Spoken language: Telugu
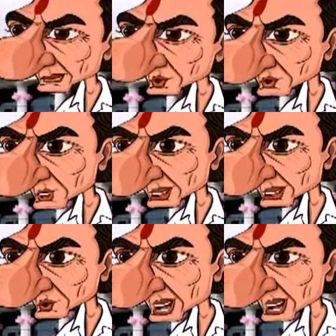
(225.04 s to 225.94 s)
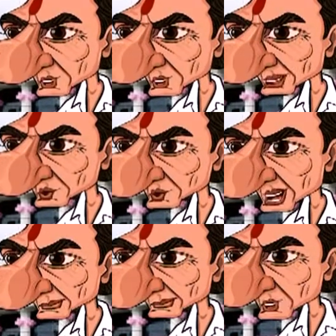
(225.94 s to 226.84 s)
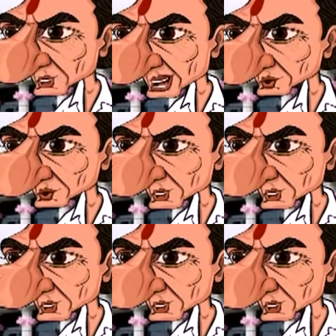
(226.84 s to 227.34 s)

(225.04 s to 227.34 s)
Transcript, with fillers: నా హైదరాబాద్ రోడ్ల మీద నీ కారు గిట్ల